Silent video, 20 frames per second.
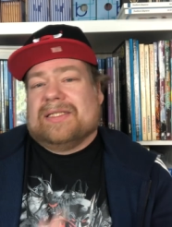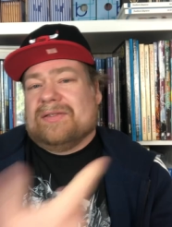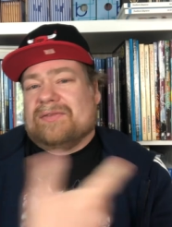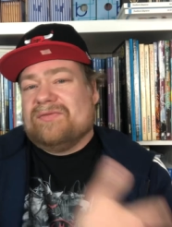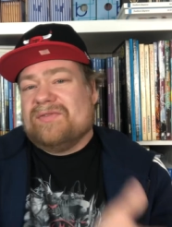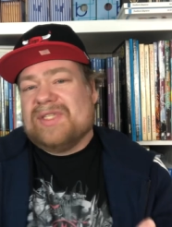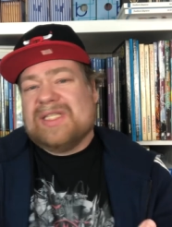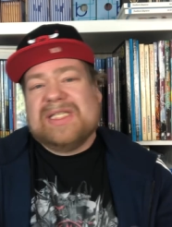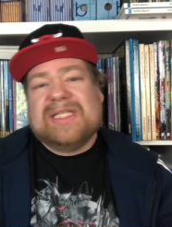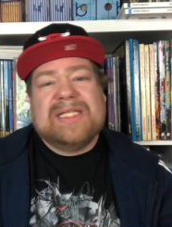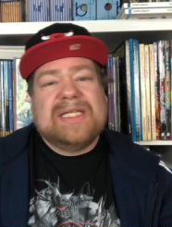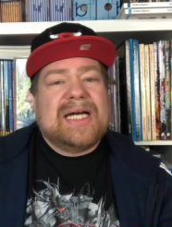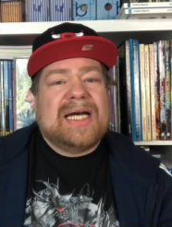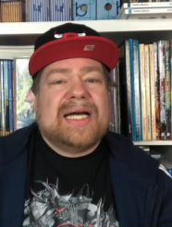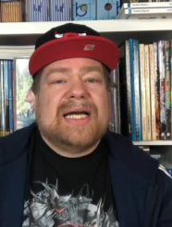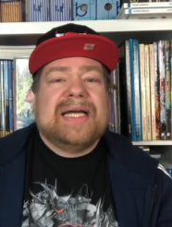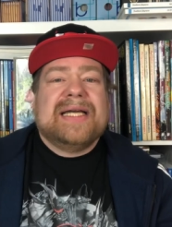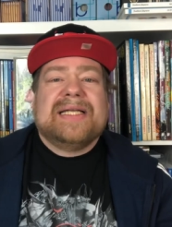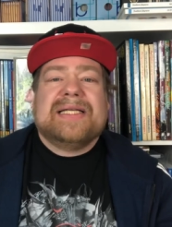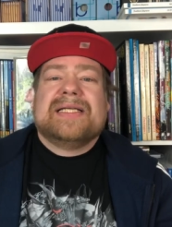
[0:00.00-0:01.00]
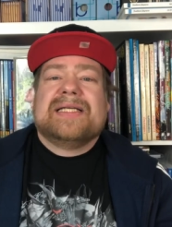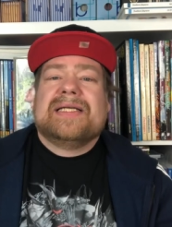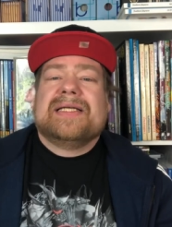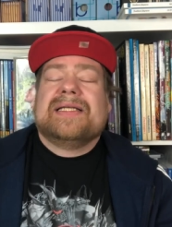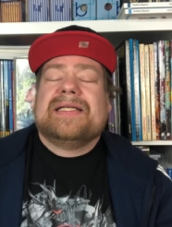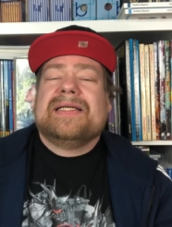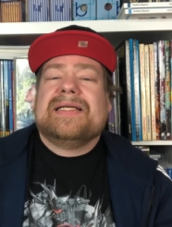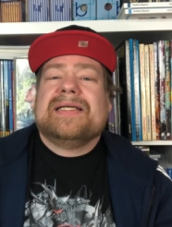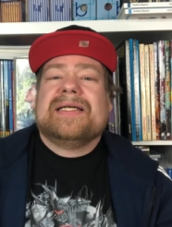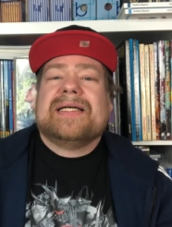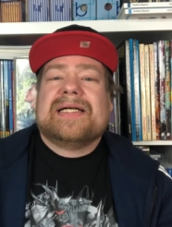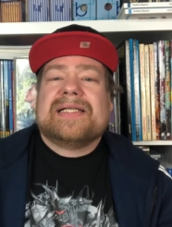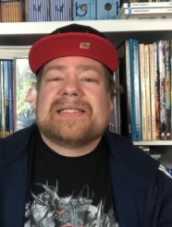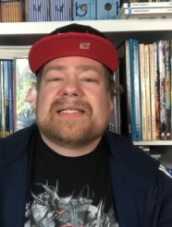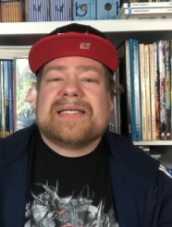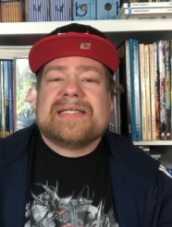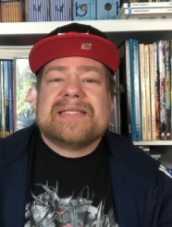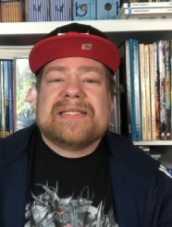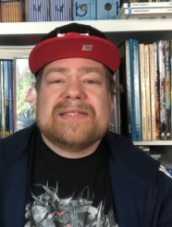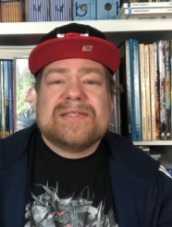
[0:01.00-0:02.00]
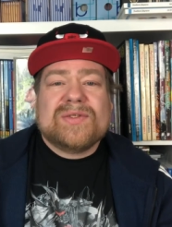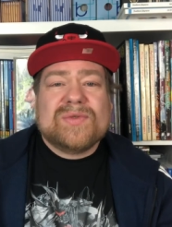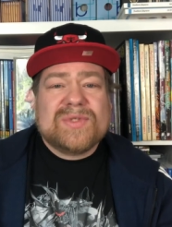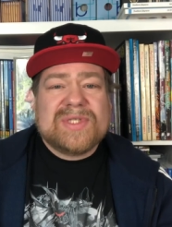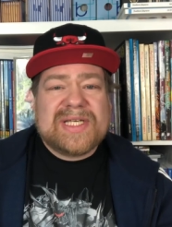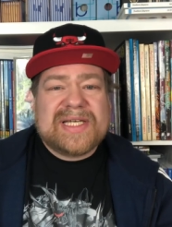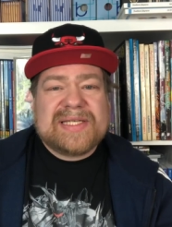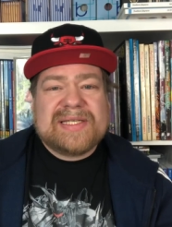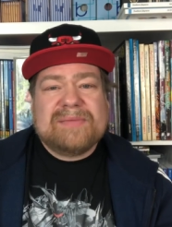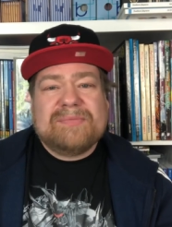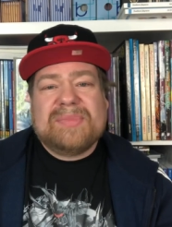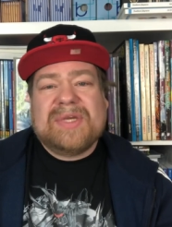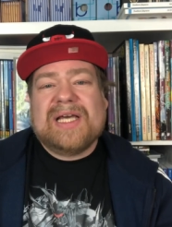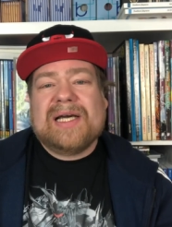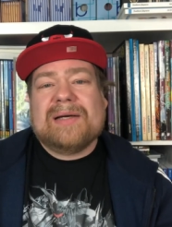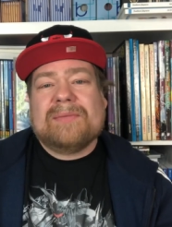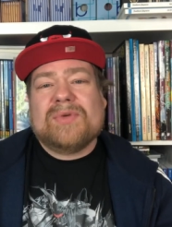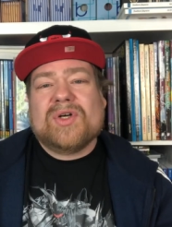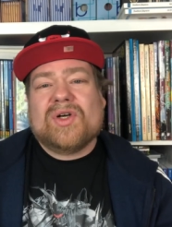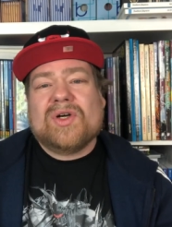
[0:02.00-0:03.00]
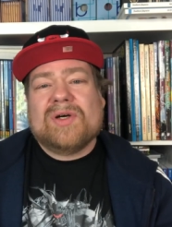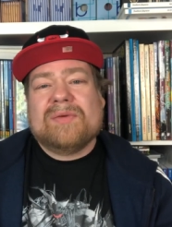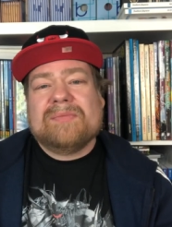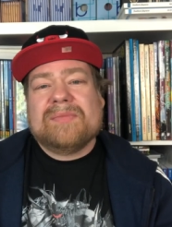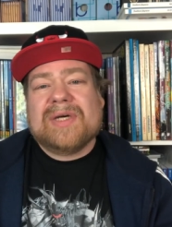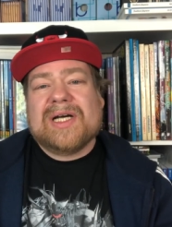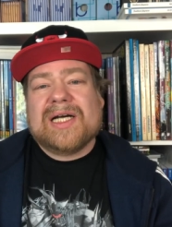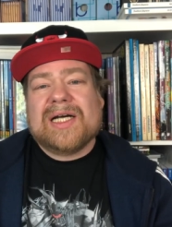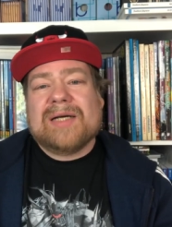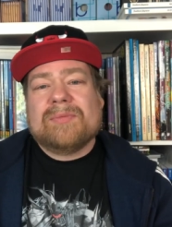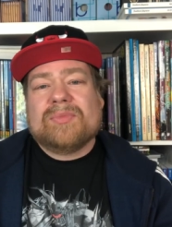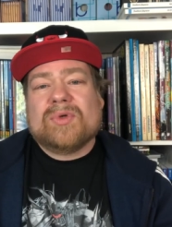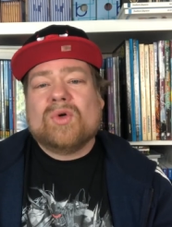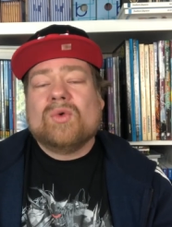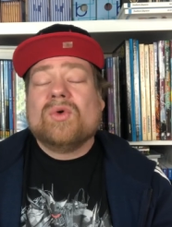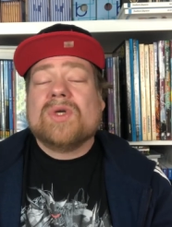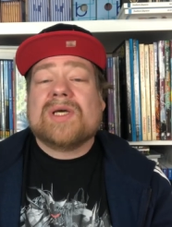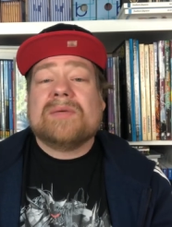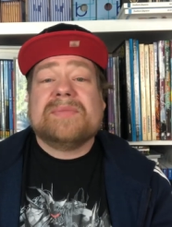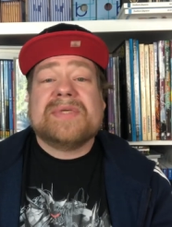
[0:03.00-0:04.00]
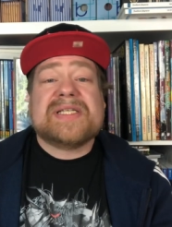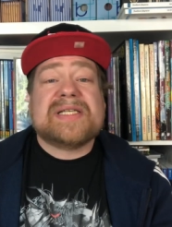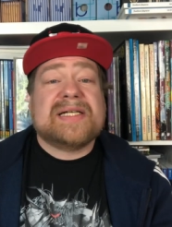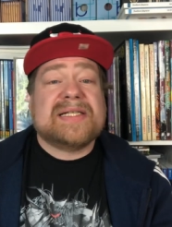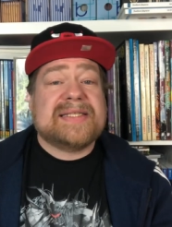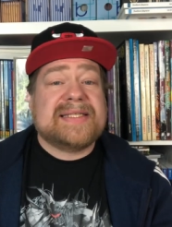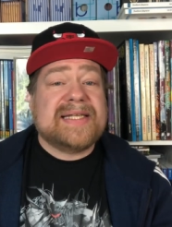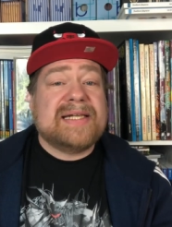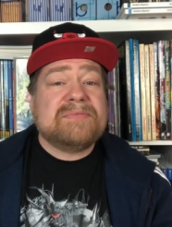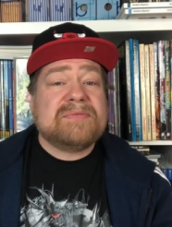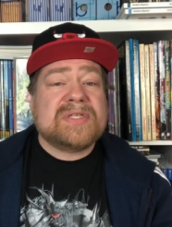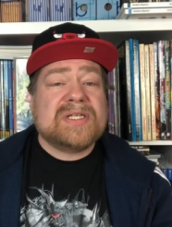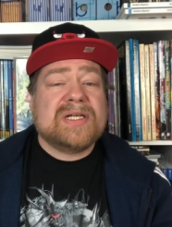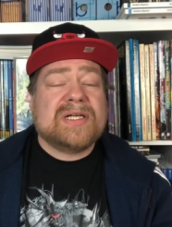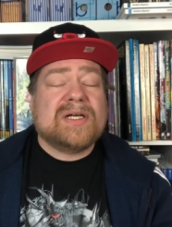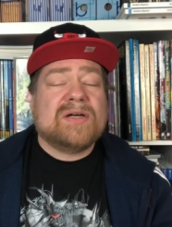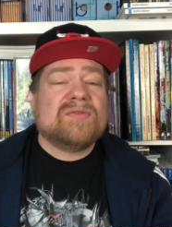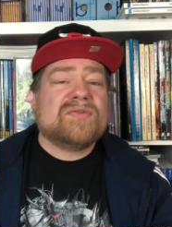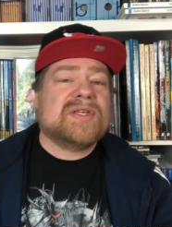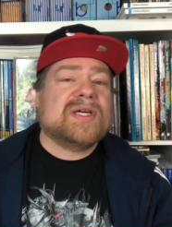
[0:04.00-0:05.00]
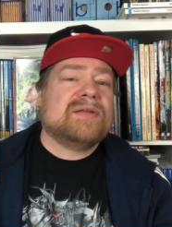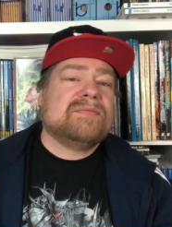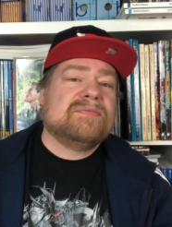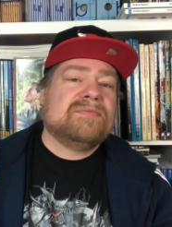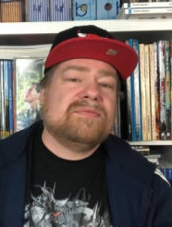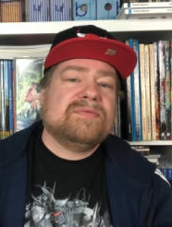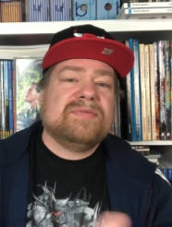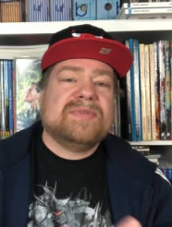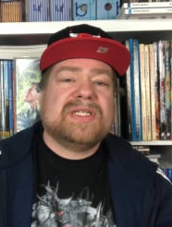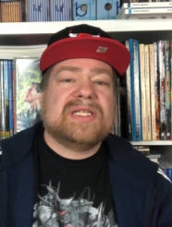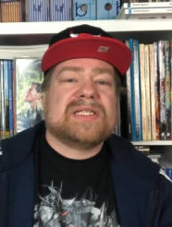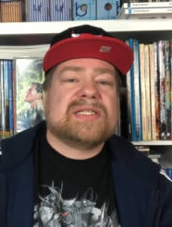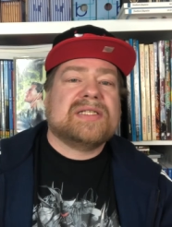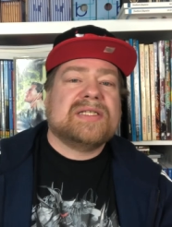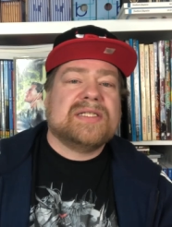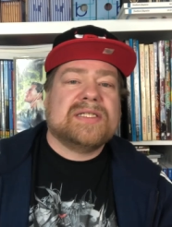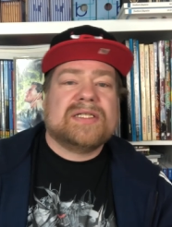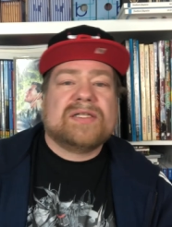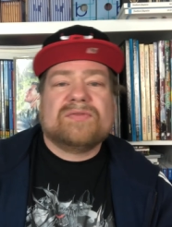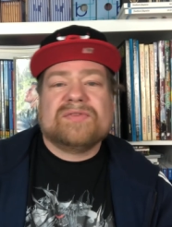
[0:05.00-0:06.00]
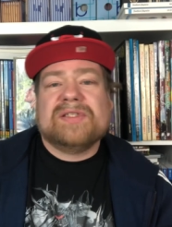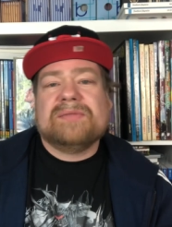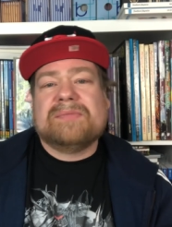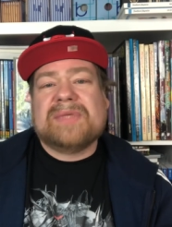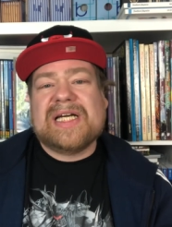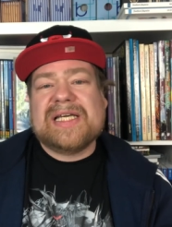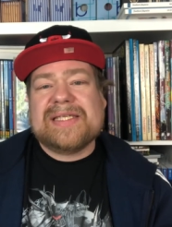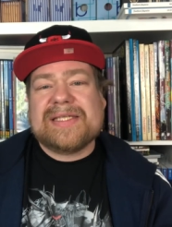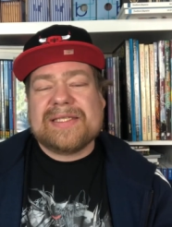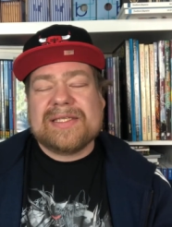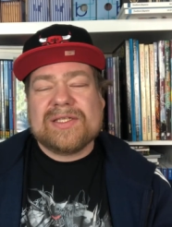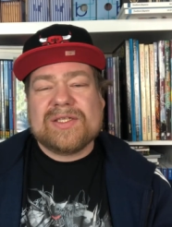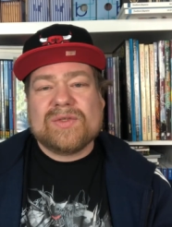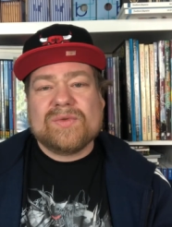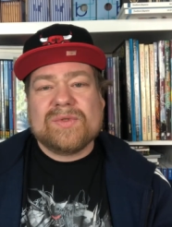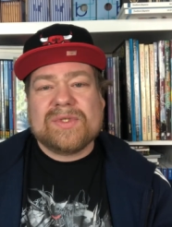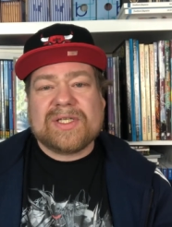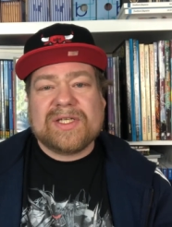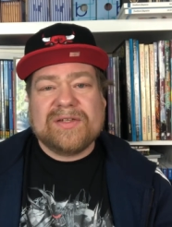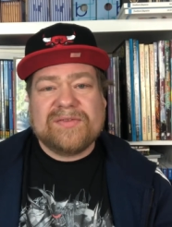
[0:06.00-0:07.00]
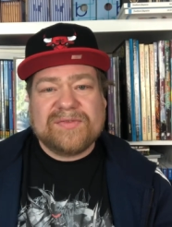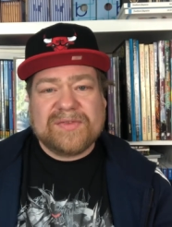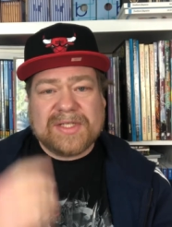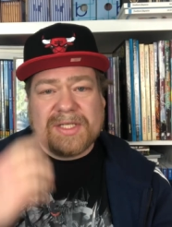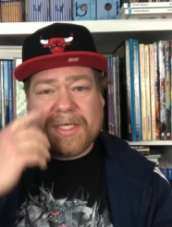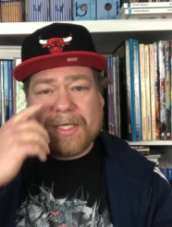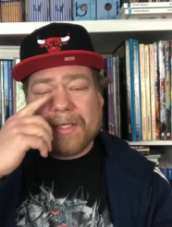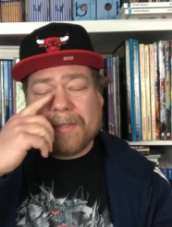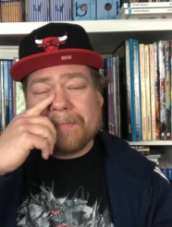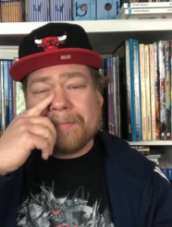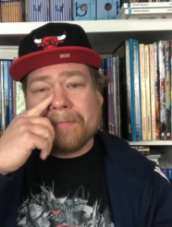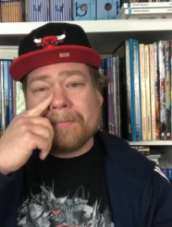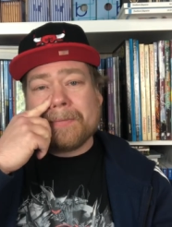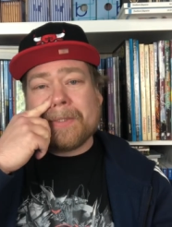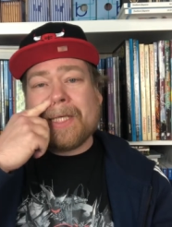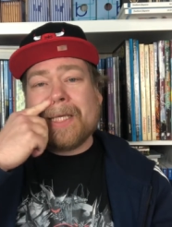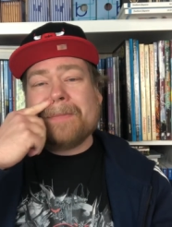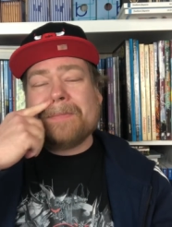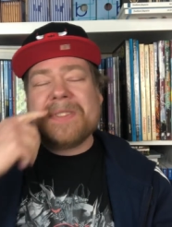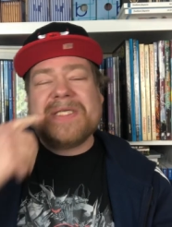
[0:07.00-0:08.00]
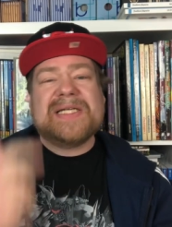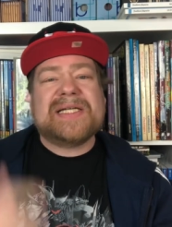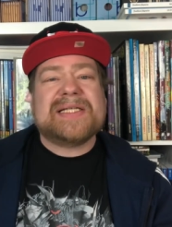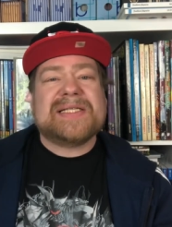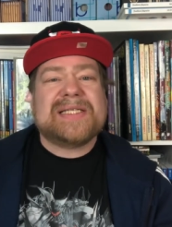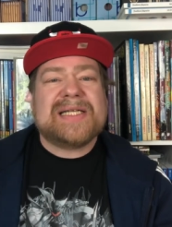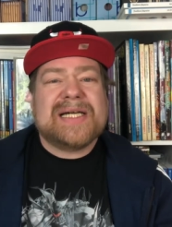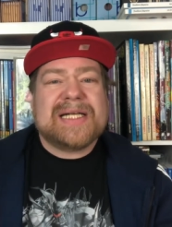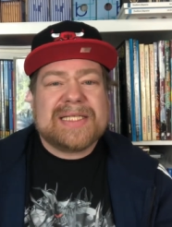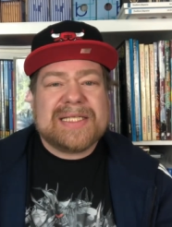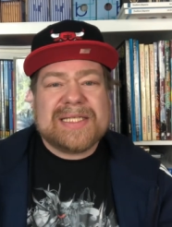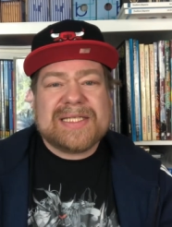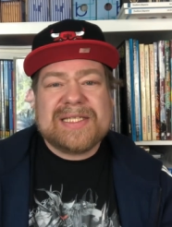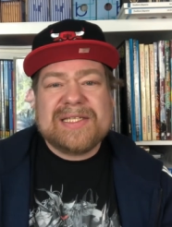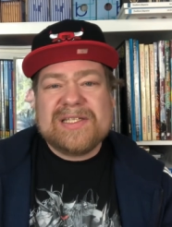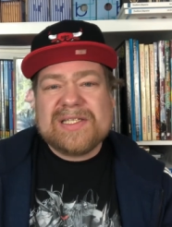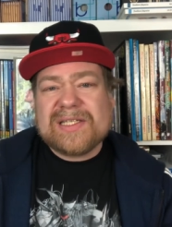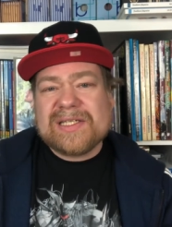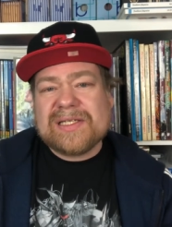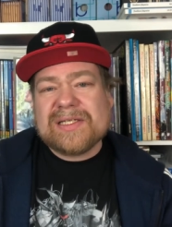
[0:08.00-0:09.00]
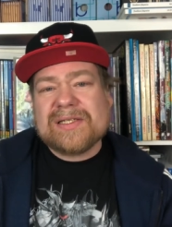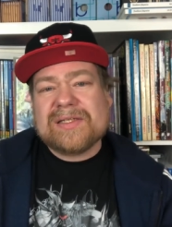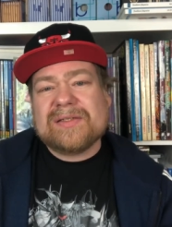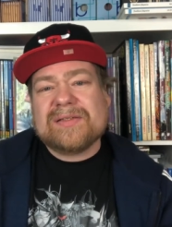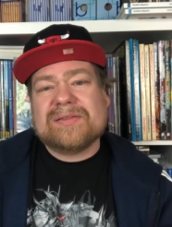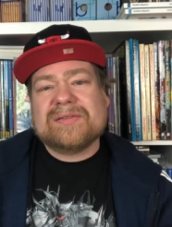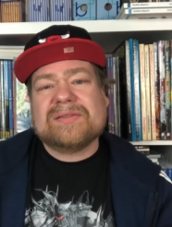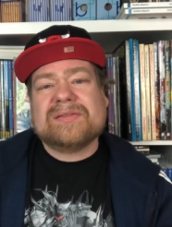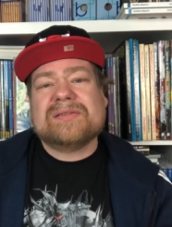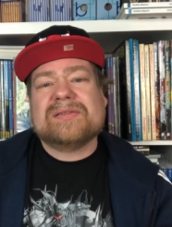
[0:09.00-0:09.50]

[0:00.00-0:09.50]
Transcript: wie hier ein Ding als Rezensionsexemplar bekommen habe oder mir halt selbst gekauft hat, wie das hier auf die meisten zutrifft, ähm, habe ich ja gesagt, dass diese,